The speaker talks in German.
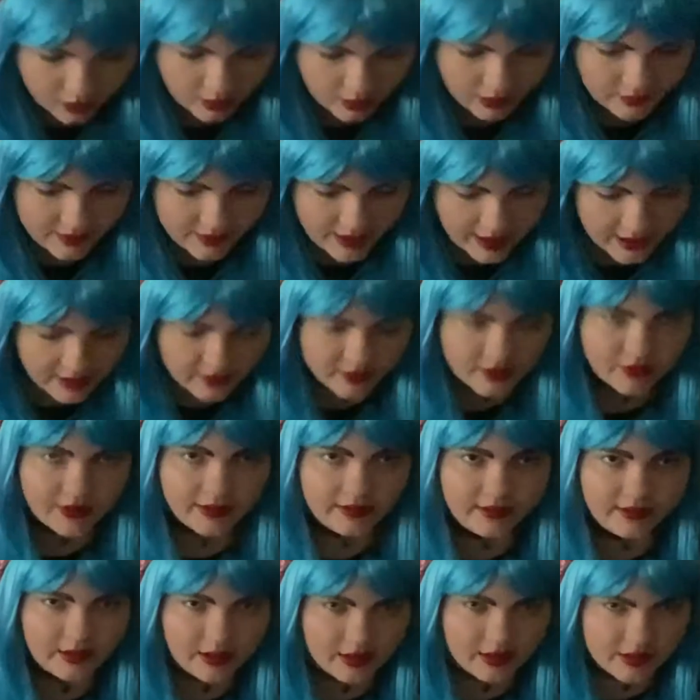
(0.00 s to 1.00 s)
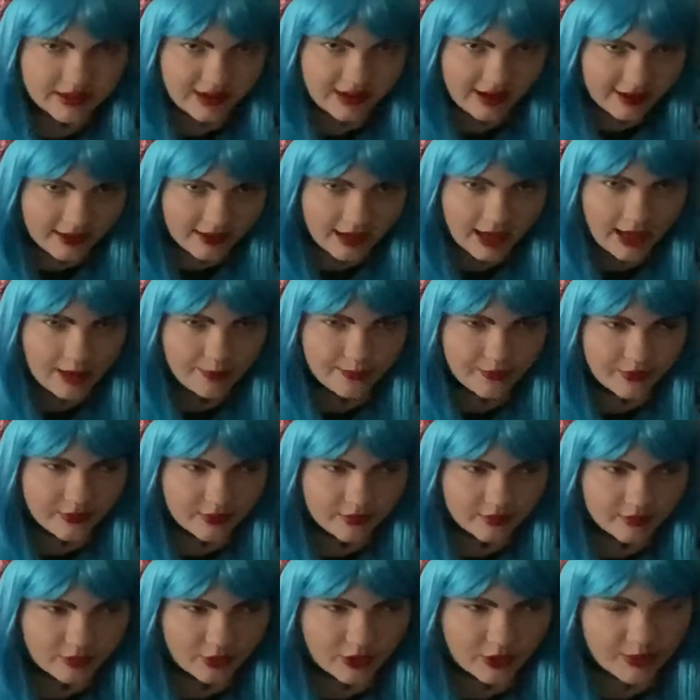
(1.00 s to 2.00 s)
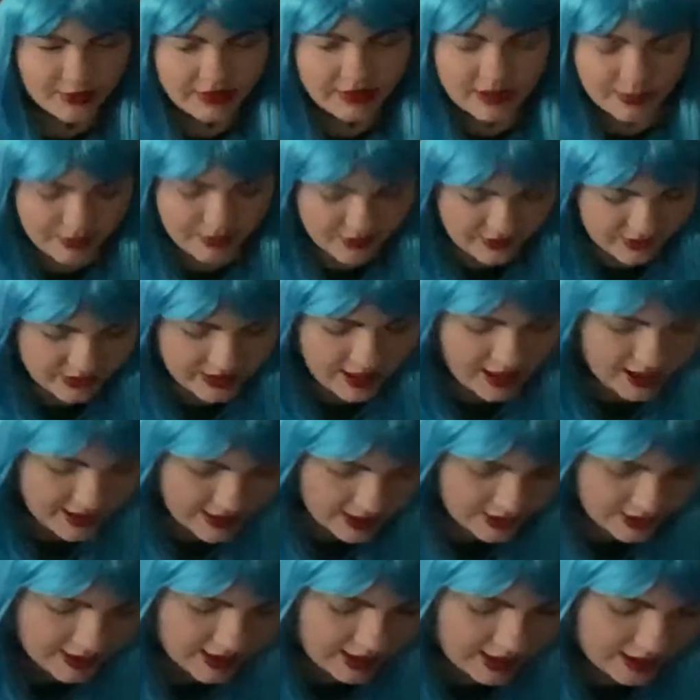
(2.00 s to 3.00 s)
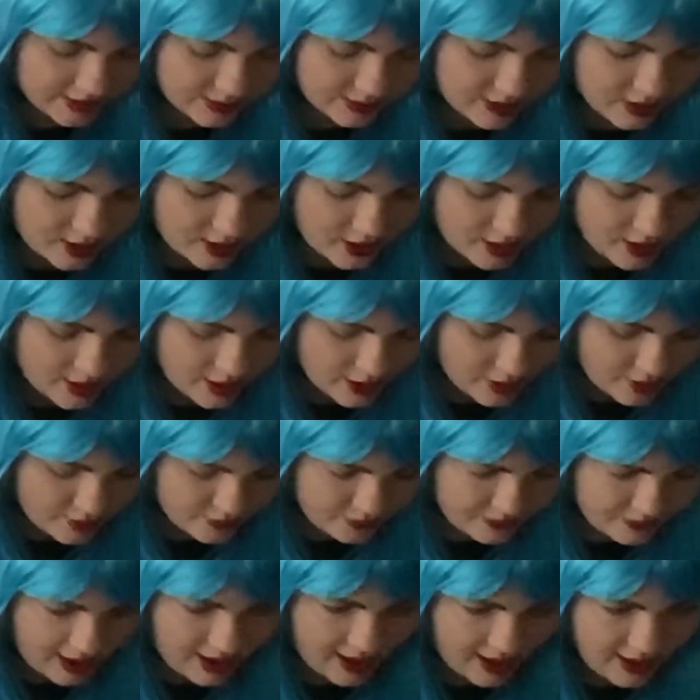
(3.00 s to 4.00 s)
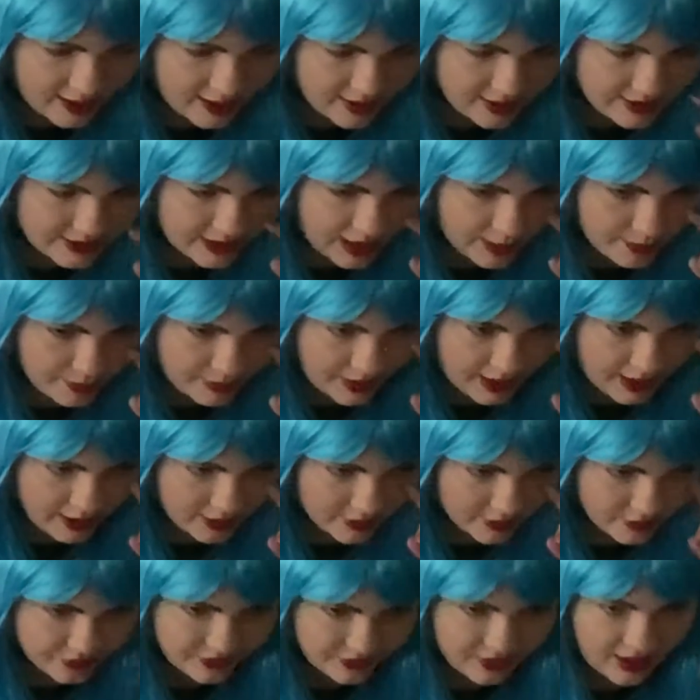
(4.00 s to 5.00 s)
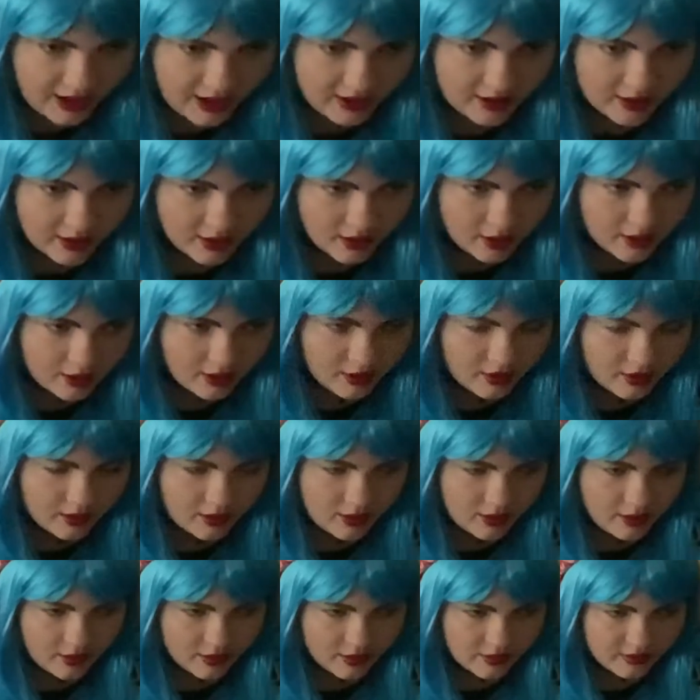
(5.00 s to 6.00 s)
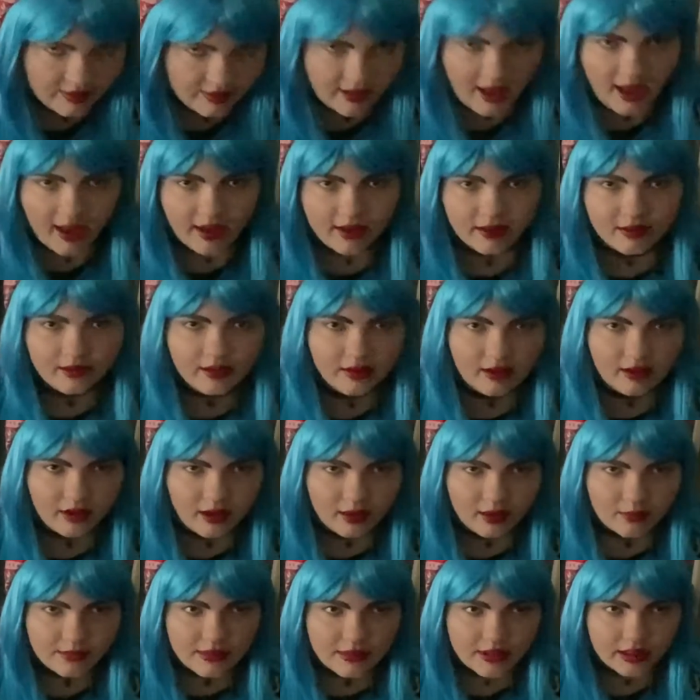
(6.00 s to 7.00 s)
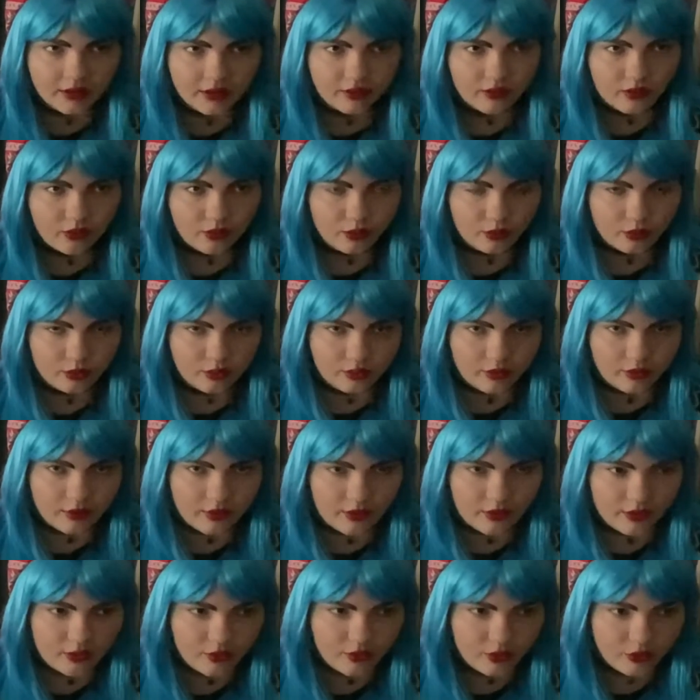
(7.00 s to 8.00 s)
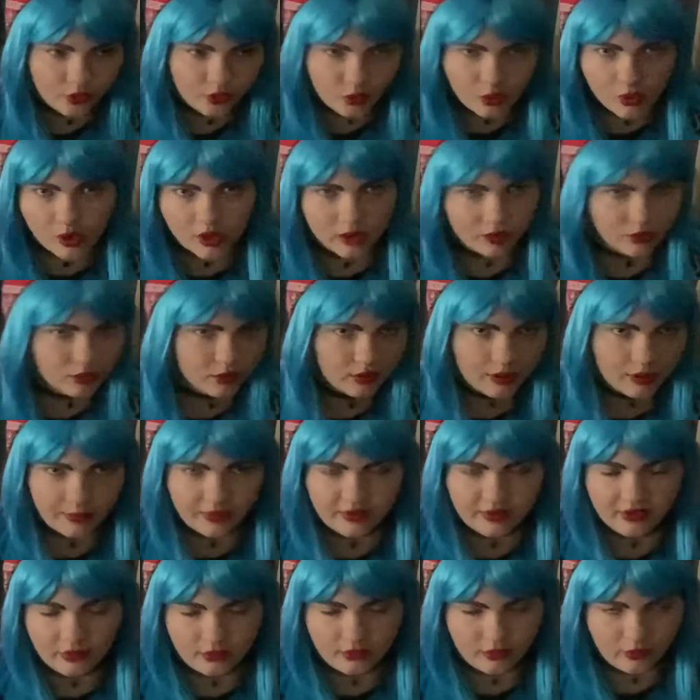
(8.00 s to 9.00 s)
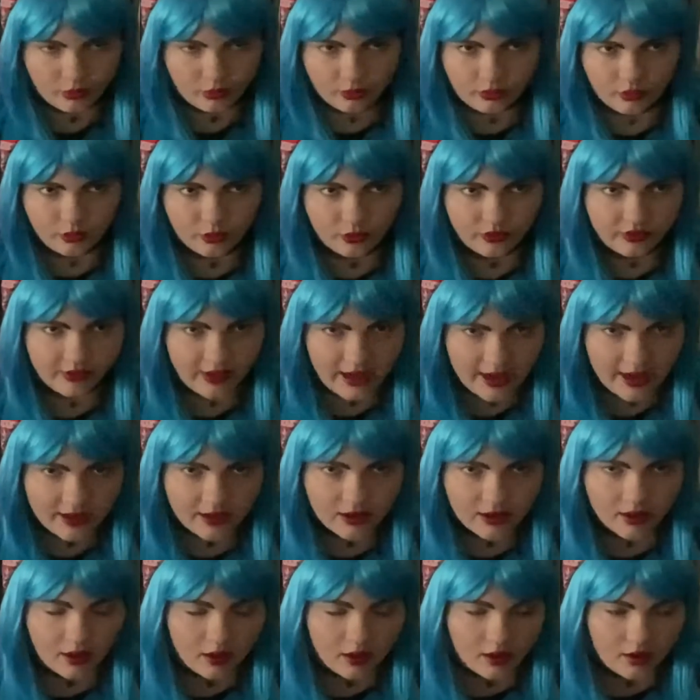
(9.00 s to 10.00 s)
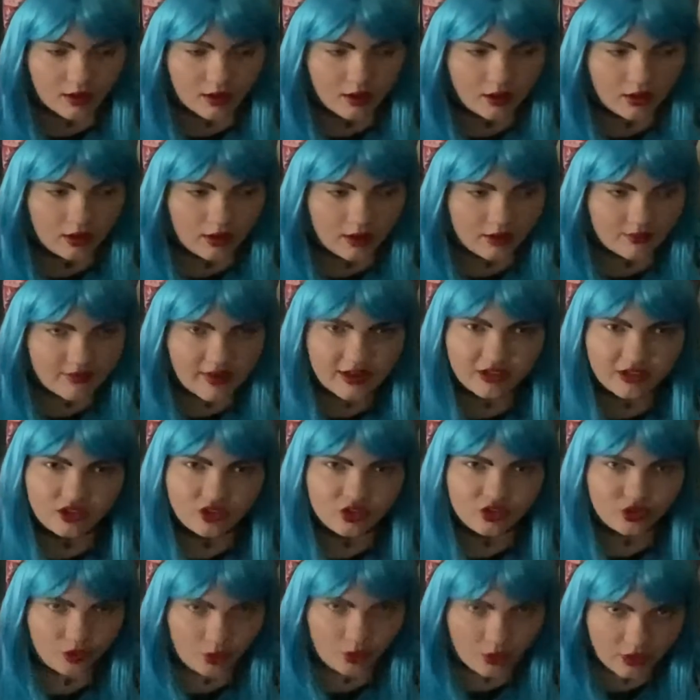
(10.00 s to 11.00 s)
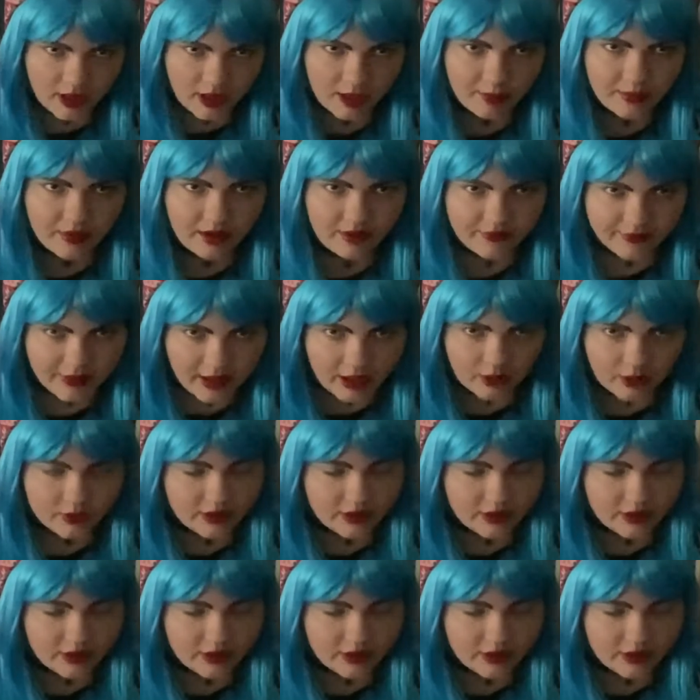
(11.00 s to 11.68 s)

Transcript: Das Erste, was ich getan habe, wo ich mich ein bisschen erinnern kann, war, ich habe angefangen, Sachen an mir zu suchen oder ein bisschen so zu sehen, was schön an mir war.